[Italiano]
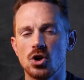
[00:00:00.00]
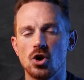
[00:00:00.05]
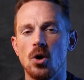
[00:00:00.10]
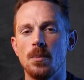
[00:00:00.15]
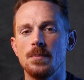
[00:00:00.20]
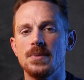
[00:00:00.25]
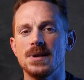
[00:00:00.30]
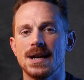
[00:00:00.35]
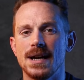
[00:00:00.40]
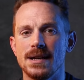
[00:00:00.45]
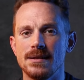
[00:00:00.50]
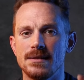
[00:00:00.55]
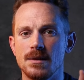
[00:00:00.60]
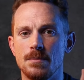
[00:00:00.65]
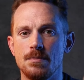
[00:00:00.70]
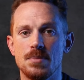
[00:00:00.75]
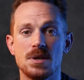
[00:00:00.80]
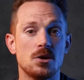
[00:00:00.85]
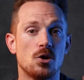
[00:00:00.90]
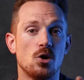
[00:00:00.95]

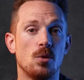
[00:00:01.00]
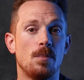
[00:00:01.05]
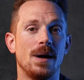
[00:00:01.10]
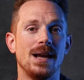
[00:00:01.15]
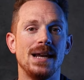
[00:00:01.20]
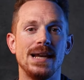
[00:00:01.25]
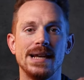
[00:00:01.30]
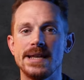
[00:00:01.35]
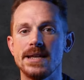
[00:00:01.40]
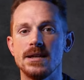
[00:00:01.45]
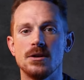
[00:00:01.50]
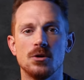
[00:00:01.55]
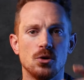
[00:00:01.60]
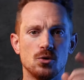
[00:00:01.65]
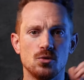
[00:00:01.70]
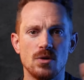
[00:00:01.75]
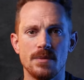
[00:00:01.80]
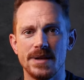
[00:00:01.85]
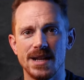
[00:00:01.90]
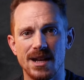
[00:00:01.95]
copyright, pin Plinco
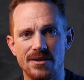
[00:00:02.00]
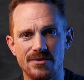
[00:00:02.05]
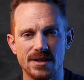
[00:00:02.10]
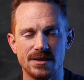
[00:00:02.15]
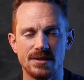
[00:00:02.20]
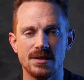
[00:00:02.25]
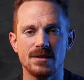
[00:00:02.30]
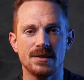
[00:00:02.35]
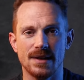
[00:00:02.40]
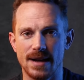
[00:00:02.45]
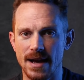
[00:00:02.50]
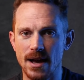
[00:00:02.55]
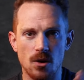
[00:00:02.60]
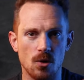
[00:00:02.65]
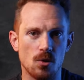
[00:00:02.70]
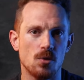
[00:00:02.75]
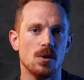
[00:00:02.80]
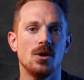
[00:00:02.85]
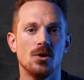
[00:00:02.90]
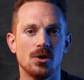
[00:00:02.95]
Pallino 2023
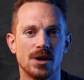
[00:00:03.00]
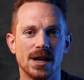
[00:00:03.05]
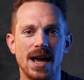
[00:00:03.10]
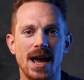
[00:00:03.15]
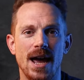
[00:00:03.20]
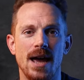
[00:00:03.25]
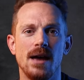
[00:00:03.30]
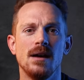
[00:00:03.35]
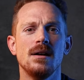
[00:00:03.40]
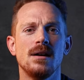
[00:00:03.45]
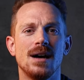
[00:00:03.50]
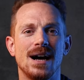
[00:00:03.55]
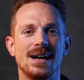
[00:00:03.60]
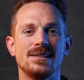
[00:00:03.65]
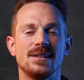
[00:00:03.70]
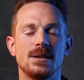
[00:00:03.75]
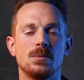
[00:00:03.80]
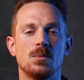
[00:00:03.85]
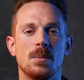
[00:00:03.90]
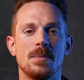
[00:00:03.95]
o quello che è.
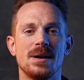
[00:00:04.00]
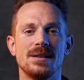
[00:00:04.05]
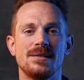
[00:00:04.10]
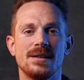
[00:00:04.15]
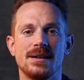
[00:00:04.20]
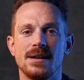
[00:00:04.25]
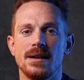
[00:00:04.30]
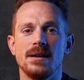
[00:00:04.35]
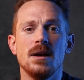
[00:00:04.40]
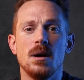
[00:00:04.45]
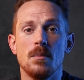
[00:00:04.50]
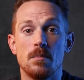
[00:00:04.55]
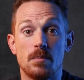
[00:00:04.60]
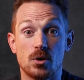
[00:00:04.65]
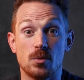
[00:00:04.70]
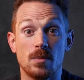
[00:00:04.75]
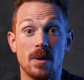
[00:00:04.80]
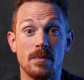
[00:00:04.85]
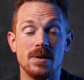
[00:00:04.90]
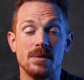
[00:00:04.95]
Andremo a mettere
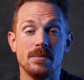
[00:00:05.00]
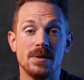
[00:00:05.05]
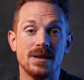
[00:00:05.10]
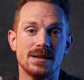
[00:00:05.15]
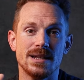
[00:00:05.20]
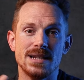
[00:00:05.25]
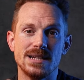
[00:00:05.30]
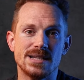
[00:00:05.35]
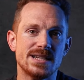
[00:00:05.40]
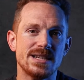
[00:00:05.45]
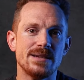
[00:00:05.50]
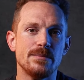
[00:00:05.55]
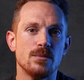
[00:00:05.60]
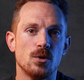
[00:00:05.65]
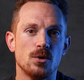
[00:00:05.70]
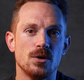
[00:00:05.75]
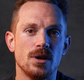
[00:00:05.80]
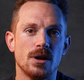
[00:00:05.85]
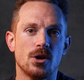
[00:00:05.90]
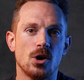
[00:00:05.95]
probabilmente il
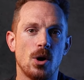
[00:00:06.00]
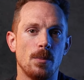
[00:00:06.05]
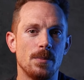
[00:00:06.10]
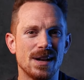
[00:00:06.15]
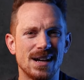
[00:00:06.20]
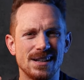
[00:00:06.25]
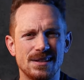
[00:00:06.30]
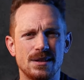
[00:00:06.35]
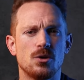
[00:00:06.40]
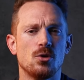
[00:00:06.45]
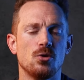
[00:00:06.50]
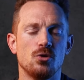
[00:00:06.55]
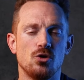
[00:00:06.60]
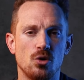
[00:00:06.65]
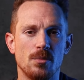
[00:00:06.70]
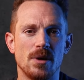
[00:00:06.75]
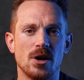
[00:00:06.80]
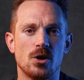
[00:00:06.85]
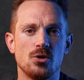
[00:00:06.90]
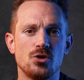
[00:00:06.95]
simbolo del copyright con
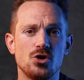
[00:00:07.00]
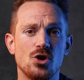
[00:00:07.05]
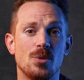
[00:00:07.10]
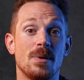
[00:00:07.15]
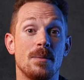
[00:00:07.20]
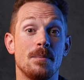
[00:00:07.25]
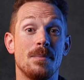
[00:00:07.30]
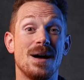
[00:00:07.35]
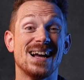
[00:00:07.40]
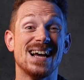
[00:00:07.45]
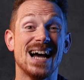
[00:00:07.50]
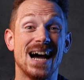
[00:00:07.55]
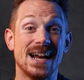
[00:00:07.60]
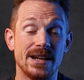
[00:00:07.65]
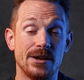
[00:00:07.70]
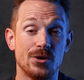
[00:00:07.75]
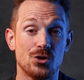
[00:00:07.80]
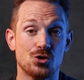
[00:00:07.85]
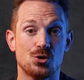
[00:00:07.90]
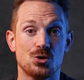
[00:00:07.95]
nome e cognome,
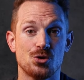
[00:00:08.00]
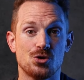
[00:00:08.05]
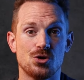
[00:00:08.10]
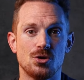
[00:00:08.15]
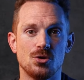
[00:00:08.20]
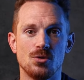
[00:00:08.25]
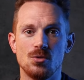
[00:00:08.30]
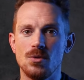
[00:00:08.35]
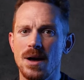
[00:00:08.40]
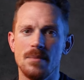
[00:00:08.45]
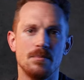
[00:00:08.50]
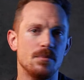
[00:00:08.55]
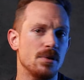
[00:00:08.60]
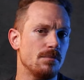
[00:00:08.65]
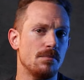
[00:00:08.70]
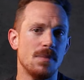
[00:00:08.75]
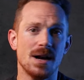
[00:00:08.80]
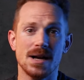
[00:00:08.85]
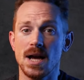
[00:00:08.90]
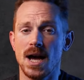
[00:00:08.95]
magari il nostro sito
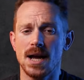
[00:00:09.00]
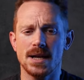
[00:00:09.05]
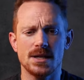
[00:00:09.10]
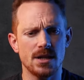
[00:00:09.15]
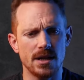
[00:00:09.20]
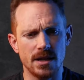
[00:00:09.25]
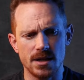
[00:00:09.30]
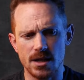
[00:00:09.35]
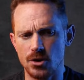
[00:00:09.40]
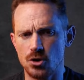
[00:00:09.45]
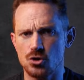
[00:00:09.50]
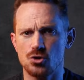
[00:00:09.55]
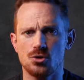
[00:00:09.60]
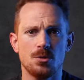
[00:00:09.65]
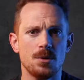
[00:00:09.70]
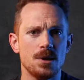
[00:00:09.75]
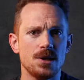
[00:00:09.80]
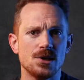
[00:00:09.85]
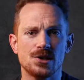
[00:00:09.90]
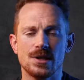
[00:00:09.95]
web, magari il
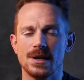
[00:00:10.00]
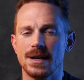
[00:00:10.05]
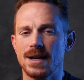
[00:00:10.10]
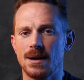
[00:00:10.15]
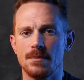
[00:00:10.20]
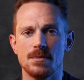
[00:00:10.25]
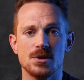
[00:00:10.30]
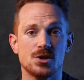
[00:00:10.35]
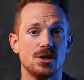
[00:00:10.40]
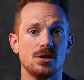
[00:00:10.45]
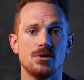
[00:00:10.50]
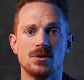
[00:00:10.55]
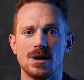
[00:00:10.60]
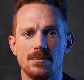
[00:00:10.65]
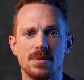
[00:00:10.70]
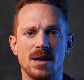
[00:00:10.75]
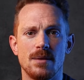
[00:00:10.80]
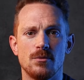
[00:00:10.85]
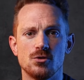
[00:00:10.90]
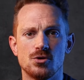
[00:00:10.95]
nostro Instagram se non
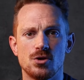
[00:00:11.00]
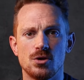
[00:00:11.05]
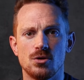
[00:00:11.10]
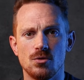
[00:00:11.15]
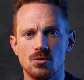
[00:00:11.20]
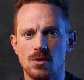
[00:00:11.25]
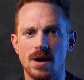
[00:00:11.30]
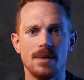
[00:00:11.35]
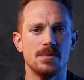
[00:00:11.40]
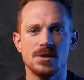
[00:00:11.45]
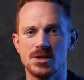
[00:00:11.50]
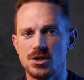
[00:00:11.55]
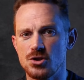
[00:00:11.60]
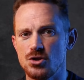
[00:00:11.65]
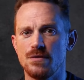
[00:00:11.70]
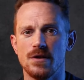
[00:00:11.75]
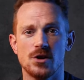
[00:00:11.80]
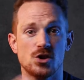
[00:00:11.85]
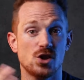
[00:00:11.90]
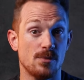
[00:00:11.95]
abbiamo un sito web, se
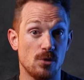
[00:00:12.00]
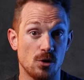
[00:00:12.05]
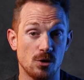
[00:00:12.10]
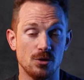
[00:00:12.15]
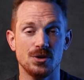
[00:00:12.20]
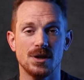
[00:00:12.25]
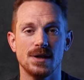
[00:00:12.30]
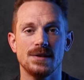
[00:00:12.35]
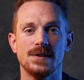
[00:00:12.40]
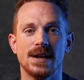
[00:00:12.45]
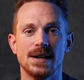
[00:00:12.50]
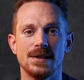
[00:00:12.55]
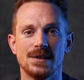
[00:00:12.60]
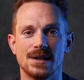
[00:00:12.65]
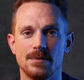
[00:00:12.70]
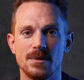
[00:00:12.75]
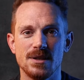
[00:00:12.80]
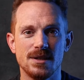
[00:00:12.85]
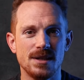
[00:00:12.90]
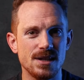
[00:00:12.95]
ci facciamo contattare
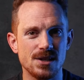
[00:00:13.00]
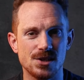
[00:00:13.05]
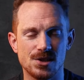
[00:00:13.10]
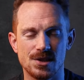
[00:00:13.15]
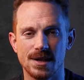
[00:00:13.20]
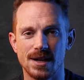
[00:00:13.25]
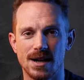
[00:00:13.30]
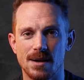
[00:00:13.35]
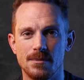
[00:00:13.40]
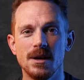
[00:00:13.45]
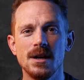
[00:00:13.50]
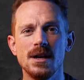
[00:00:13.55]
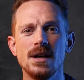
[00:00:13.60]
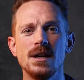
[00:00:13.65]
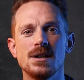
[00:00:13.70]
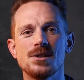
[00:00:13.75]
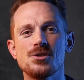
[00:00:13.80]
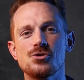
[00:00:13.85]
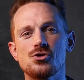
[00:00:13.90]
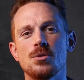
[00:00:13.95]
tramite Instagram.
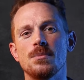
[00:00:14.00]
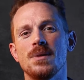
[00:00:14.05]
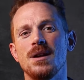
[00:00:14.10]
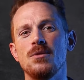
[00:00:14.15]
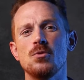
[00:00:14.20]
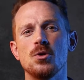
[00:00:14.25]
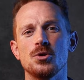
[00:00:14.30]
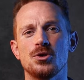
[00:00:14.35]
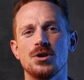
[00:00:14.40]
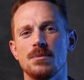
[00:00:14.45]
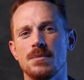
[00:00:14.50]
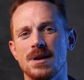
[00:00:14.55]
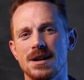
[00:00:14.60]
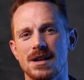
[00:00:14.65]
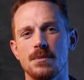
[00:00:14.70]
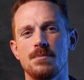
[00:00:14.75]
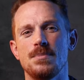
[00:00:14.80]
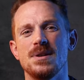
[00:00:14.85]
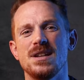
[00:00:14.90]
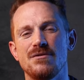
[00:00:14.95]
Insomma, il
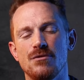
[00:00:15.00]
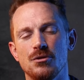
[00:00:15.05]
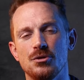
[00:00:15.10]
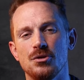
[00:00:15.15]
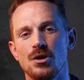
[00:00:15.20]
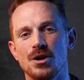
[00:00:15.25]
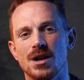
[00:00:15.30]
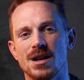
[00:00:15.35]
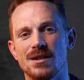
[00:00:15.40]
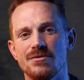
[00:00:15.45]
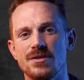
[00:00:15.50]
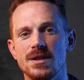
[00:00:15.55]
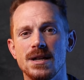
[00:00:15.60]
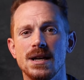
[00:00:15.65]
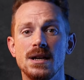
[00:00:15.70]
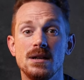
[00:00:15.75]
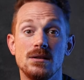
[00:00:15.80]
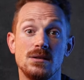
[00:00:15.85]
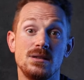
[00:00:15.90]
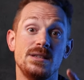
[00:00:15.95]
watermark per i
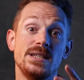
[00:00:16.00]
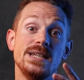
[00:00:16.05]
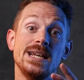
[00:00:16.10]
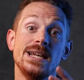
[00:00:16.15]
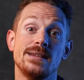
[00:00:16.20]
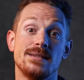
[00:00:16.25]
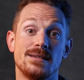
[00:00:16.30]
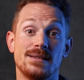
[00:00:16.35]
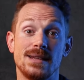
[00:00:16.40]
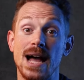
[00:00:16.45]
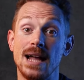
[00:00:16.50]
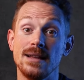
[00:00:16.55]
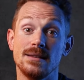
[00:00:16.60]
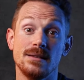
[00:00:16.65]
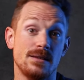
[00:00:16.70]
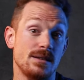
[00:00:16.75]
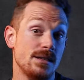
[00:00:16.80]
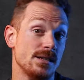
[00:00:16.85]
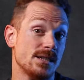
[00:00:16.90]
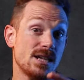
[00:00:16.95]
fotografi
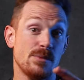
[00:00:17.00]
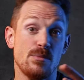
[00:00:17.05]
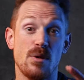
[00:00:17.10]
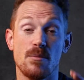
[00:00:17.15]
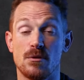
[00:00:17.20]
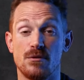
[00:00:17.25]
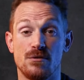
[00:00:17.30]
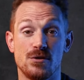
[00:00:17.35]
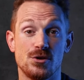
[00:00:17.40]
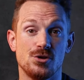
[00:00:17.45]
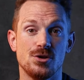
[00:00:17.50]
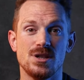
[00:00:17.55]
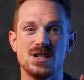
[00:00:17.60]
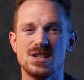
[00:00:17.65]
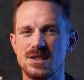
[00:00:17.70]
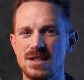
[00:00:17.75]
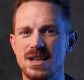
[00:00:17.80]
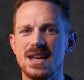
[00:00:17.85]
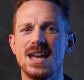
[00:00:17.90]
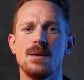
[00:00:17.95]
dilettanti,
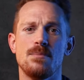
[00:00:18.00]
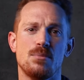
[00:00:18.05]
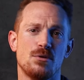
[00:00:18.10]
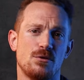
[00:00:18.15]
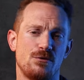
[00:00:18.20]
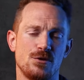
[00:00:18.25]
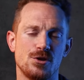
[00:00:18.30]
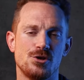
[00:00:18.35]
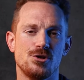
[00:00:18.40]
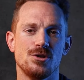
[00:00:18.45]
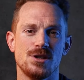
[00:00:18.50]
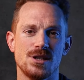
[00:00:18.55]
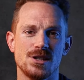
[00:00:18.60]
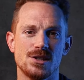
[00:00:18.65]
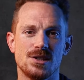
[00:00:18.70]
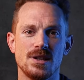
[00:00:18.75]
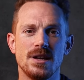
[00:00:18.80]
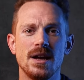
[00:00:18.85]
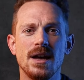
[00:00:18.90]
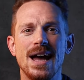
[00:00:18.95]
semiprofessionisti e
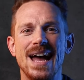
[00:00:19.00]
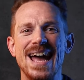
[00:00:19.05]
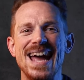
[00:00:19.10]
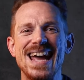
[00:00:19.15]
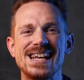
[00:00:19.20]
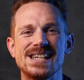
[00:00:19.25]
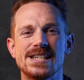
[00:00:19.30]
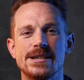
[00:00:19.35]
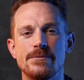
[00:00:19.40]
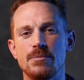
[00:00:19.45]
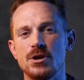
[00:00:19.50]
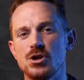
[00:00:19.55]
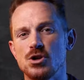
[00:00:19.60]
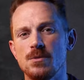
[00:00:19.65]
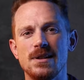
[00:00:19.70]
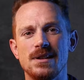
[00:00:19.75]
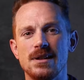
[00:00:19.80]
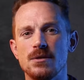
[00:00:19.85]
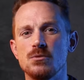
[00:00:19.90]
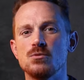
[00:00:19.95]
professionisti è
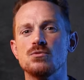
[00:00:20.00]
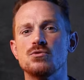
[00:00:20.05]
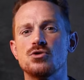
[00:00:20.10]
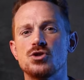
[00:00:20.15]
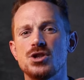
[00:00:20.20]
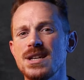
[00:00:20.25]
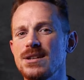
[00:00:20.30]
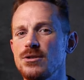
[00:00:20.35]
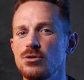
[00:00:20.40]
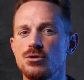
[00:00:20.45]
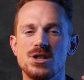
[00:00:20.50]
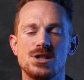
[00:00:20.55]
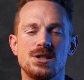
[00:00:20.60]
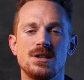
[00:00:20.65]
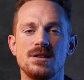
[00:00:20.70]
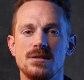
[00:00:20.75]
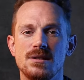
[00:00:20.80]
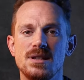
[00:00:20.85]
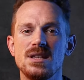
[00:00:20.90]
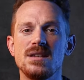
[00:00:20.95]
semplicemente un segno
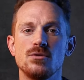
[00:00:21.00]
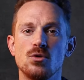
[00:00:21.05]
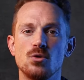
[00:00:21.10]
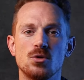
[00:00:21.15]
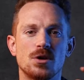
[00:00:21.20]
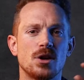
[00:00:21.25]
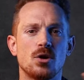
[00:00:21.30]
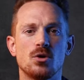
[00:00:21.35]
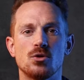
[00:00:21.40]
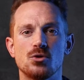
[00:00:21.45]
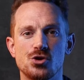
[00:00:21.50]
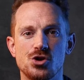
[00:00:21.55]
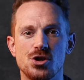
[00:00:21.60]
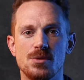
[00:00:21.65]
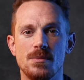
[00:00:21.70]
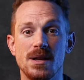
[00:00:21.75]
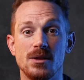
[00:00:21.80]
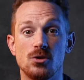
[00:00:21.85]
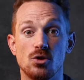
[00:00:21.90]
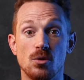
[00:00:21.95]
distintivo, un
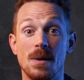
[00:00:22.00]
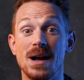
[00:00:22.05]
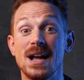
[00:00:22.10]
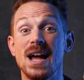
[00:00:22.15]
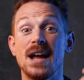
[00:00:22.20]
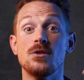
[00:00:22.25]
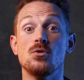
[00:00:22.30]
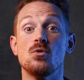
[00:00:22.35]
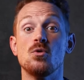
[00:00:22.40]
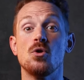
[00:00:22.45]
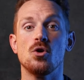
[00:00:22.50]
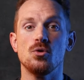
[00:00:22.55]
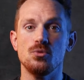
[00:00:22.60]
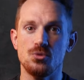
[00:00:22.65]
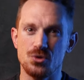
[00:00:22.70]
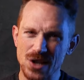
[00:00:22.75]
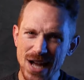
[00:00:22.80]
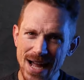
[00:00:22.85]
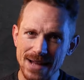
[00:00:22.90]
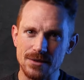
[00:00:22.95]
riconoscimento, magari un
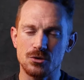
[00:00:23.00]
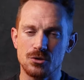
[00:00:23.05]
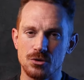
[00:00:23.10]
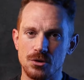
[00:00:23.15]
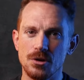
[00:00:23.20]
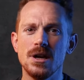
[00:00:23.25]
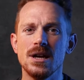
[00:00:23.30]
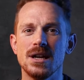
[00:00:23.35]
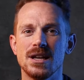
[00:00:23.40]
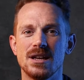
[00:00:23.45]
contatto